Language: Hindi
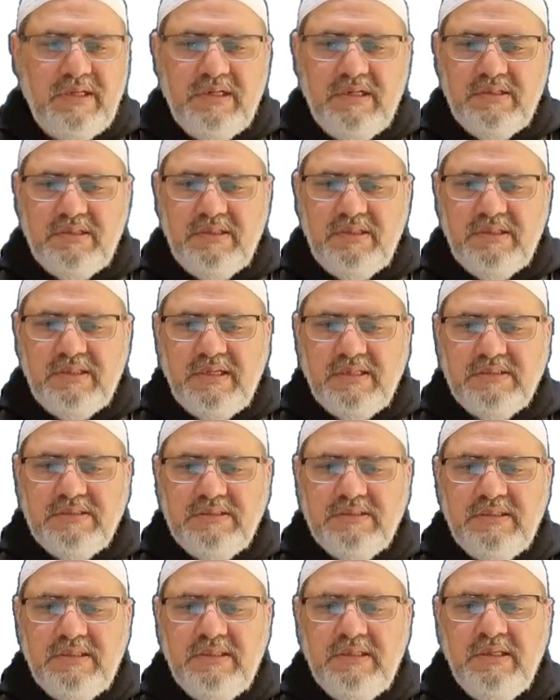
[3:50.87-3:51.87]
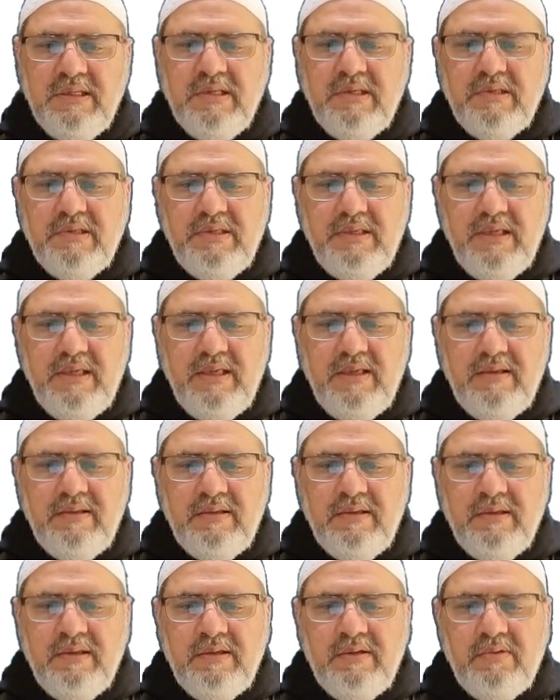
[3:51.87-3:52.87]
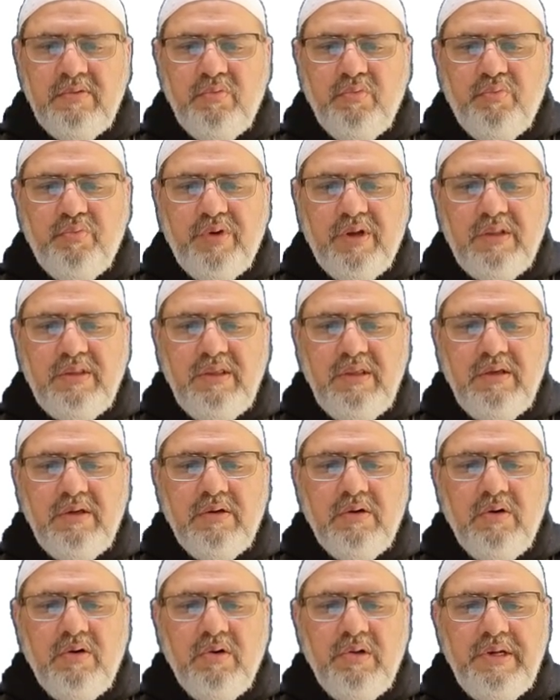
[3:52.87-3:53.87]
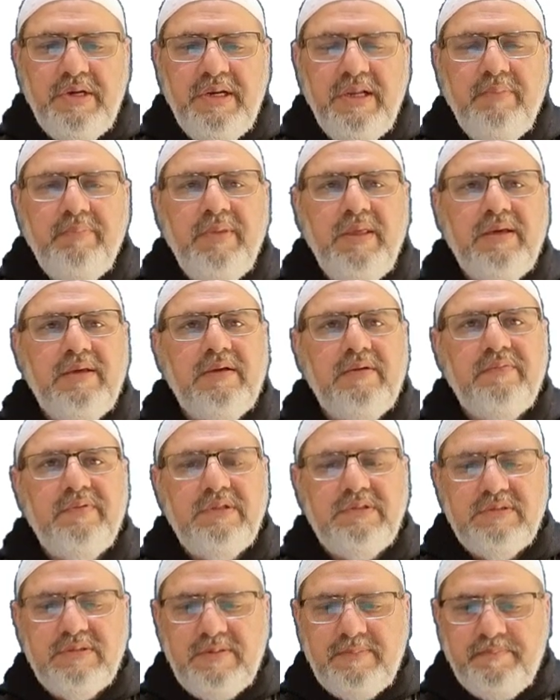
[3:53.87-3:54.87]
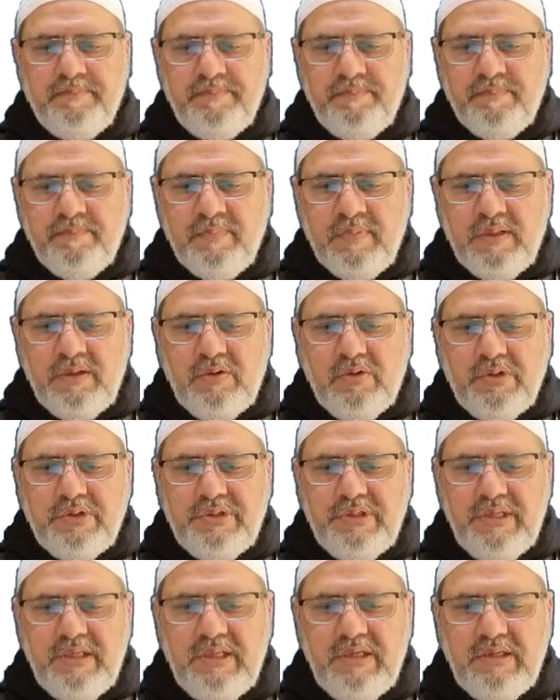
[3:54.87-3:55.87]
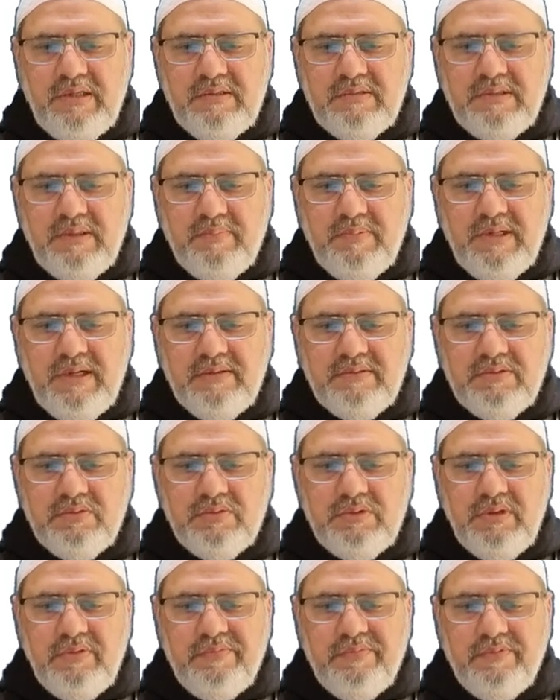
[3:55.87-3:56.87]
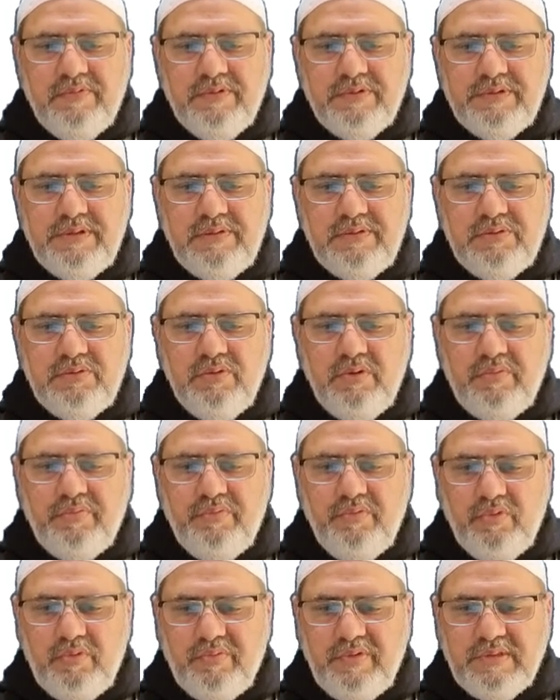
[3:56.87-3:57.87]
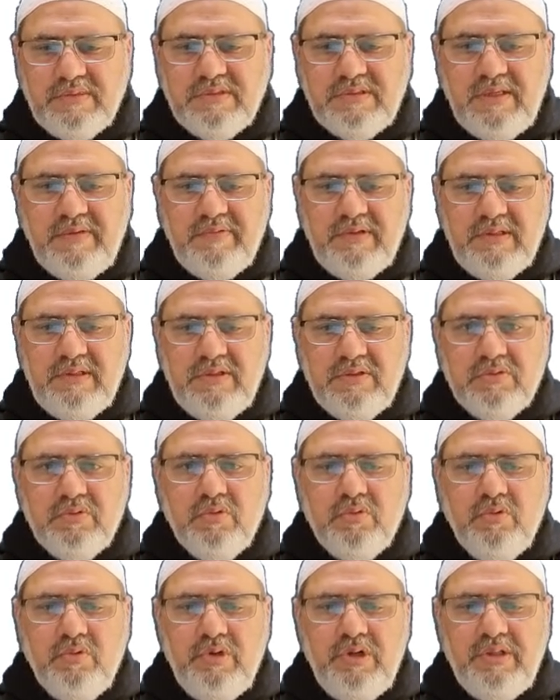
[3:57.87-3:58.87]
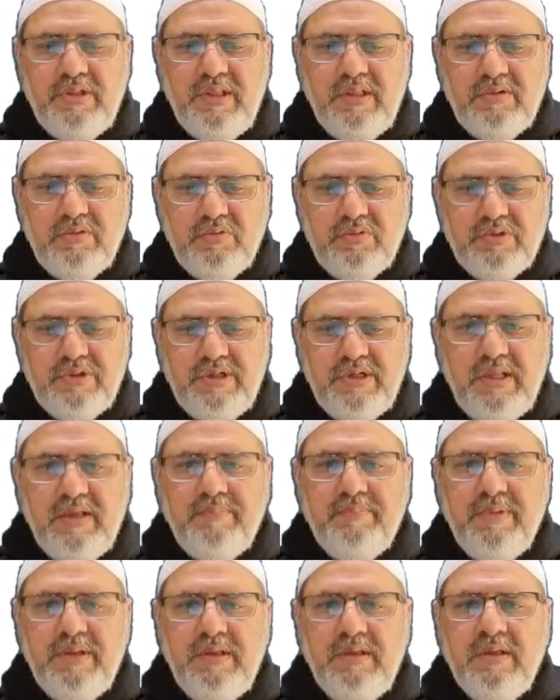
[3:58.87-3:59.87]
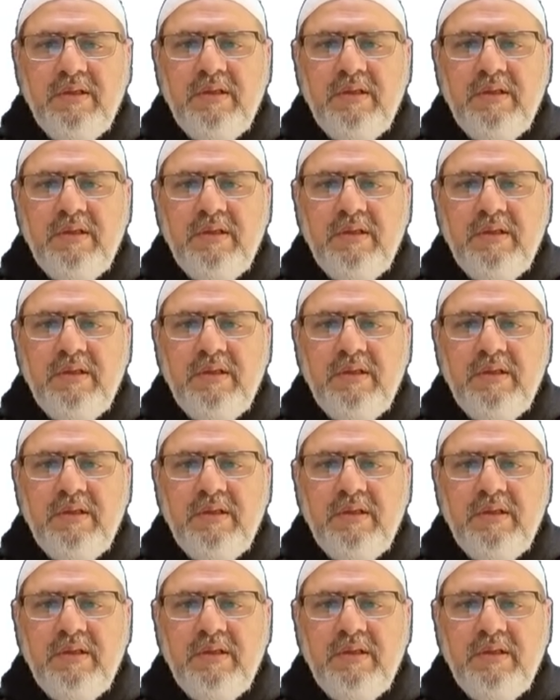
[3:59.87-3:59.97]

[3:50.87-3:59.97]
देख लेते हैं क्या चीज़ है ये है वर्किंग हॉलीडे मेकर वीज़ा और ये सब क्लासेस होती हैं फोर सिक्स टू और फोर वन सेवन इसको खोल लेते हैं एक दूसरे टैब में